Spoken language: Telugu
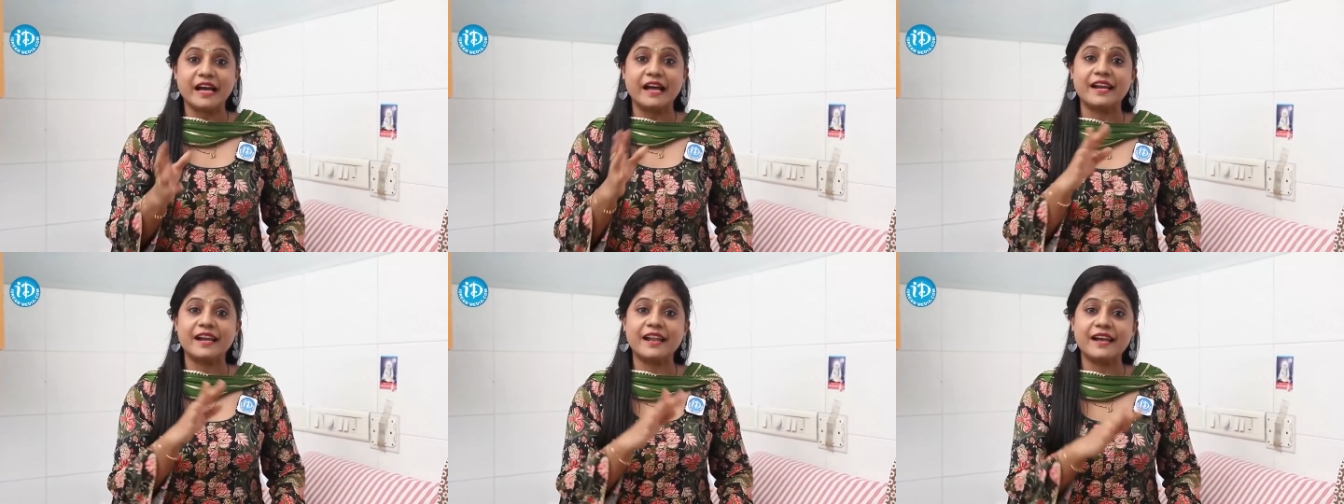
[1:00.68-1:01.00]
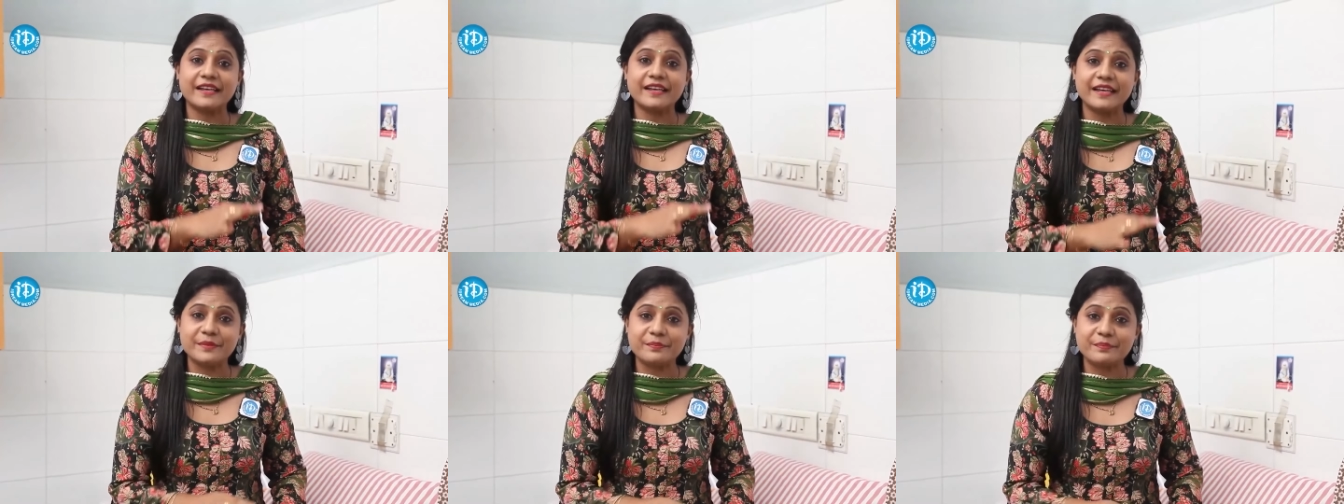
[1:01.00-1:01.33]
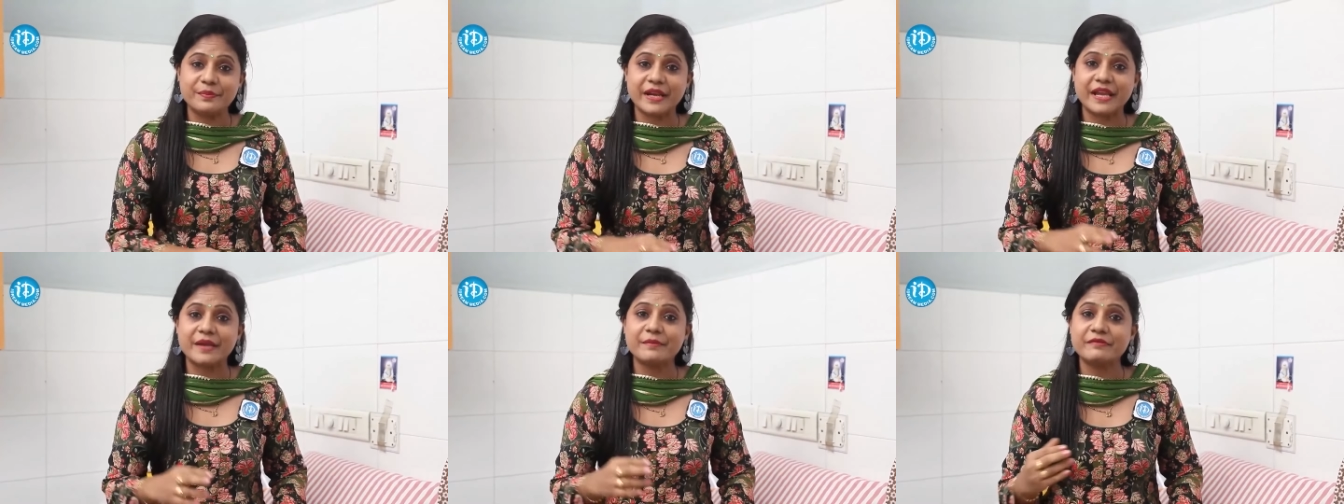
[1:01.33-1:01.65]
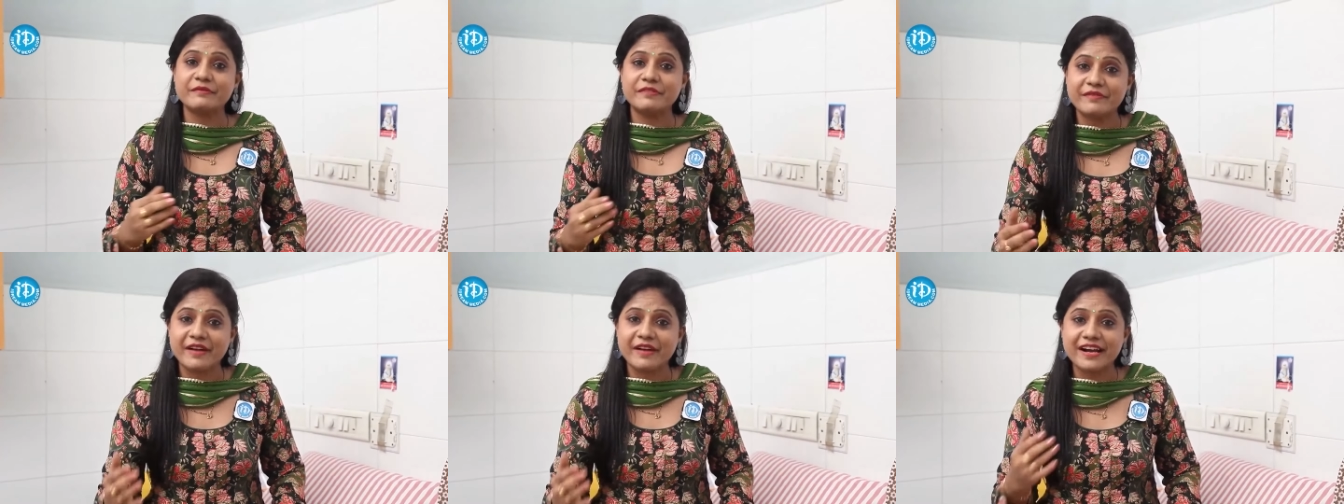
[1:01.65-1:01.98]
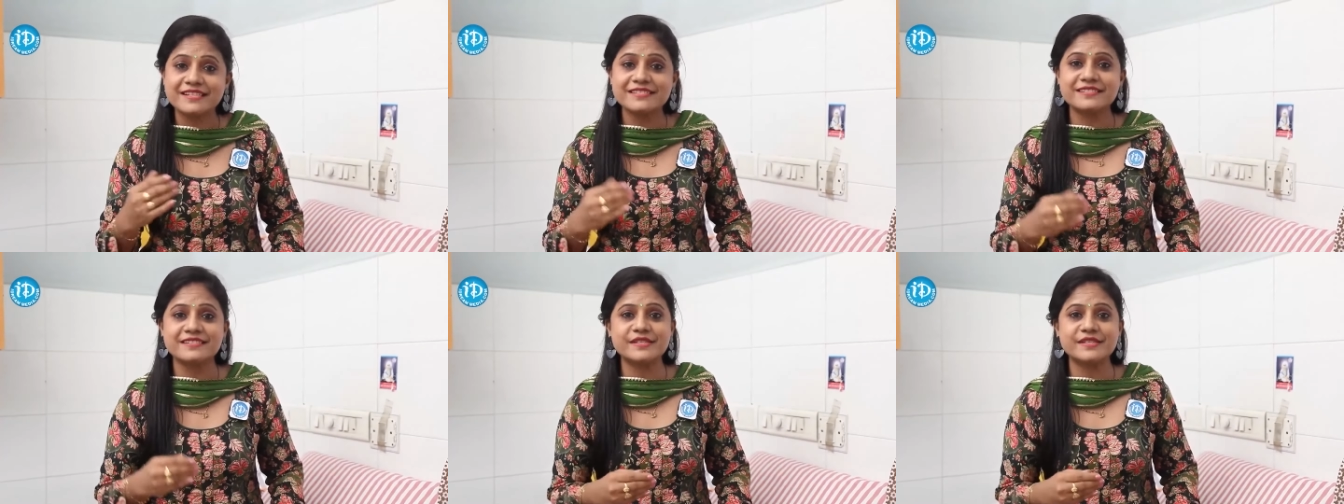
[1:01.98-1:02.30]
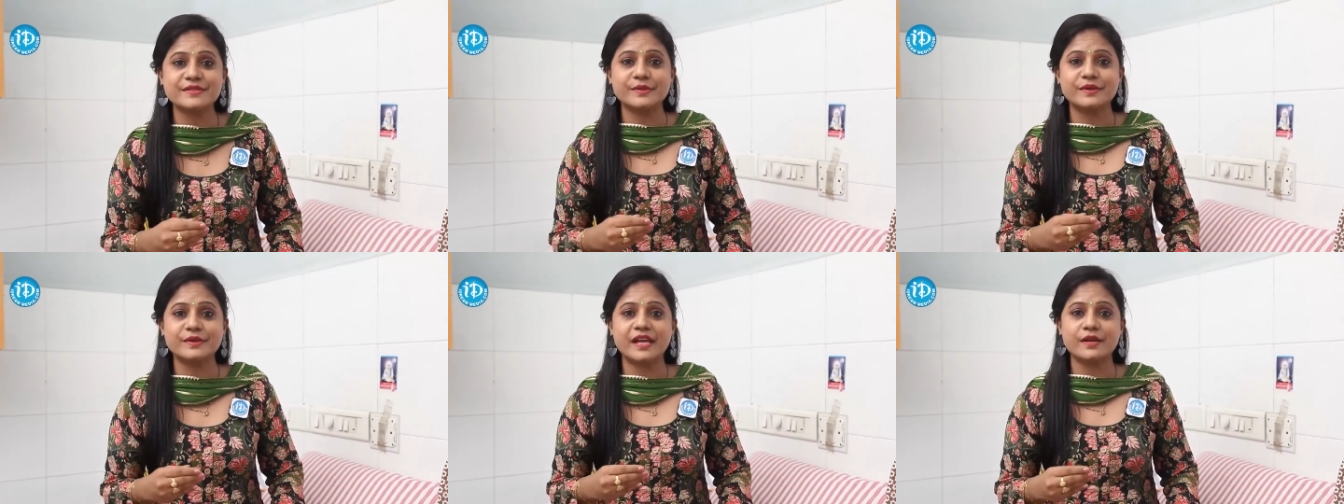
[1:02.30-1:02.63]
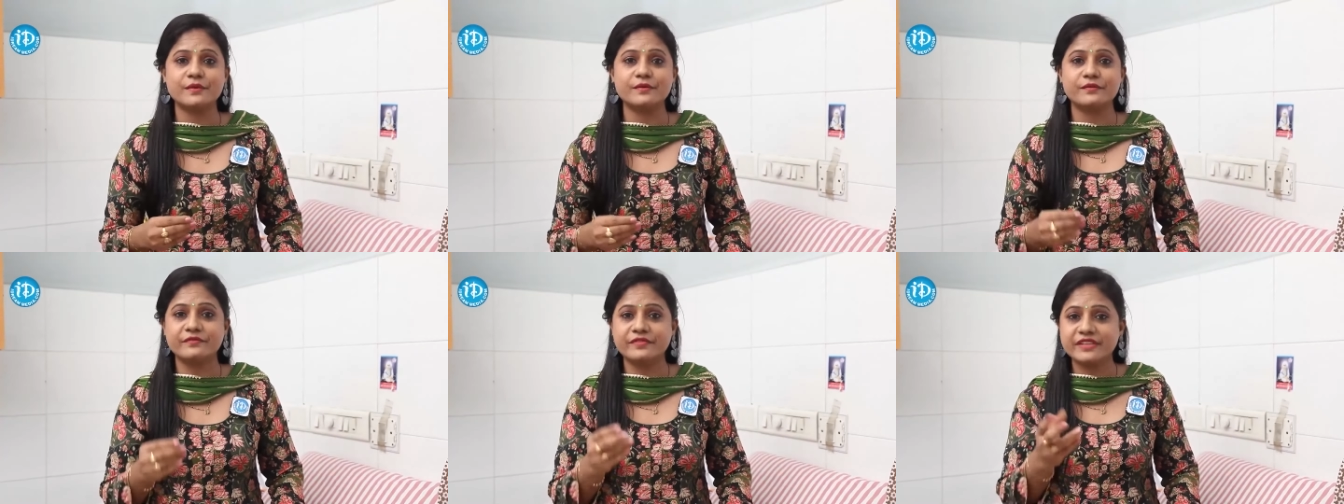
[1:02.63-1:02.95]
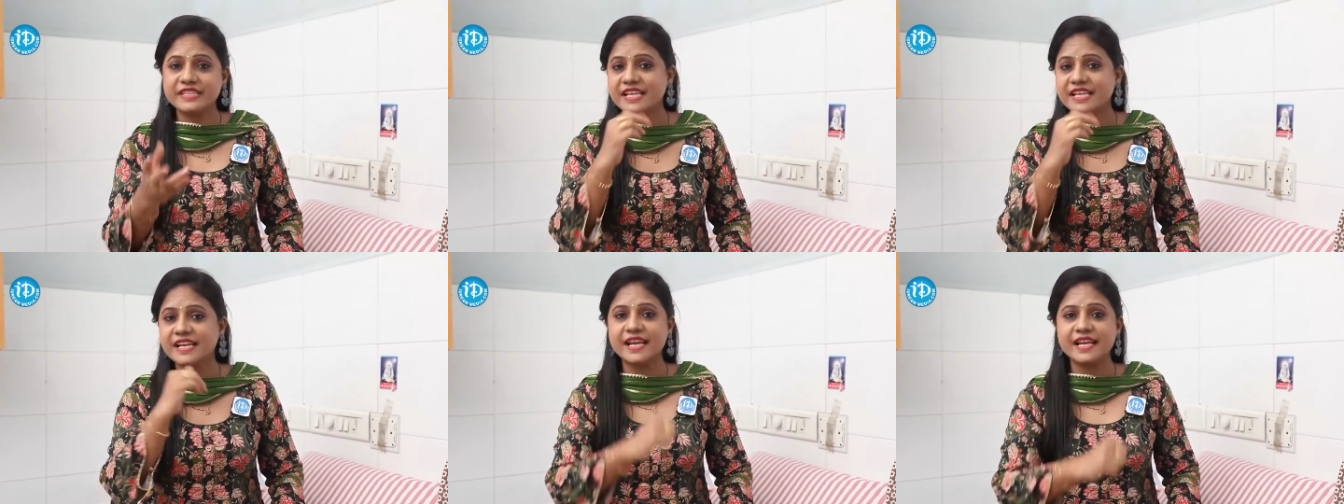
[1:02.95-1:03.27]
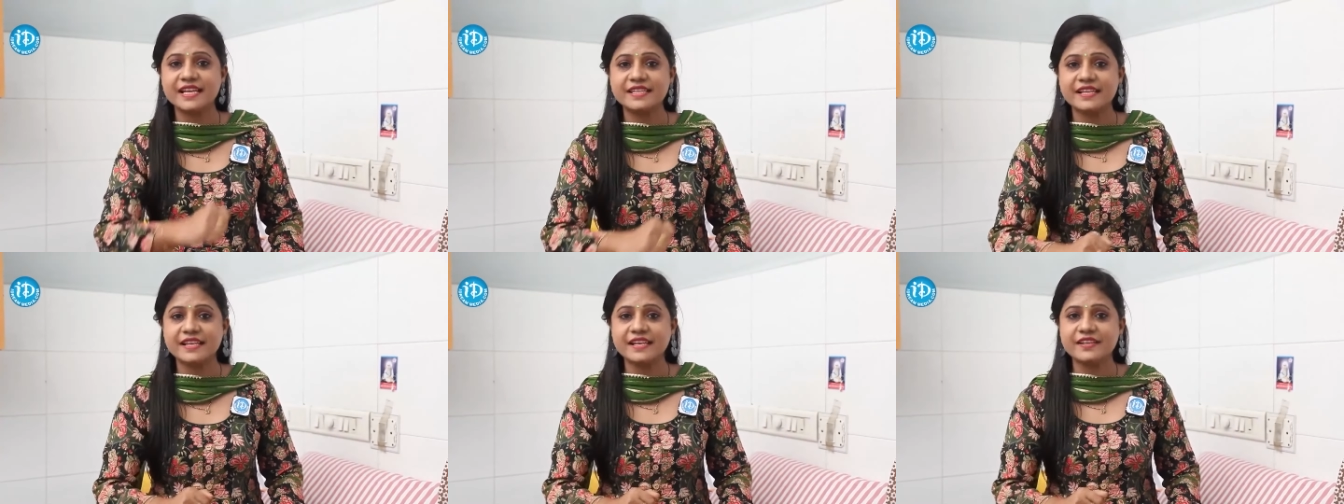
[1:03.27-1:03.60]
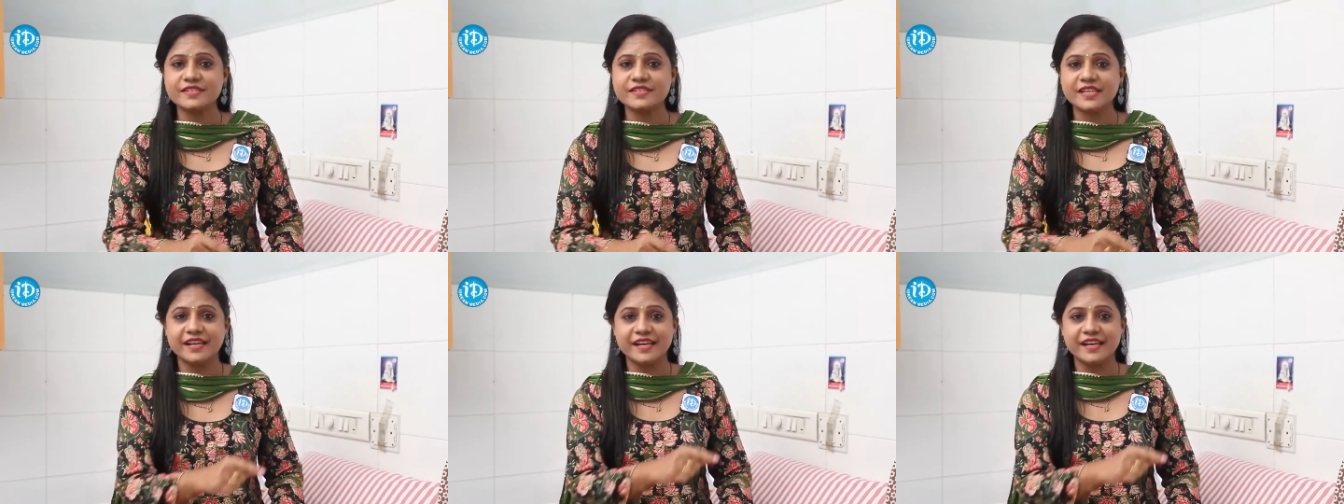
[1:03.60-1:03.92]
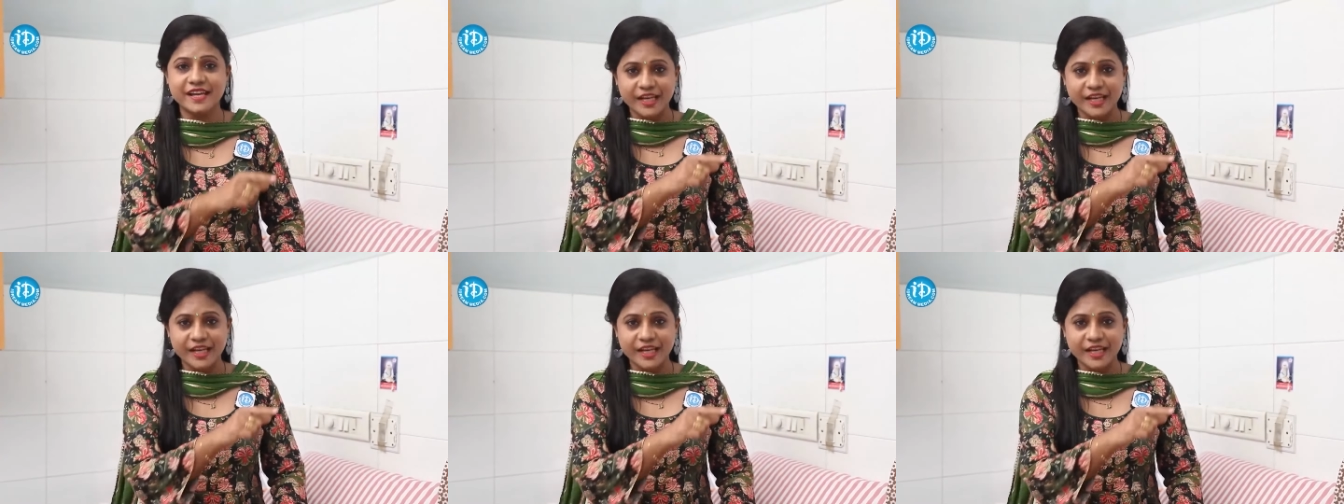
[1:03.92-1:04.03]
అలాగే ప్రేమ వివాహం చేసుకున్నారు విధినే ఎదిరించి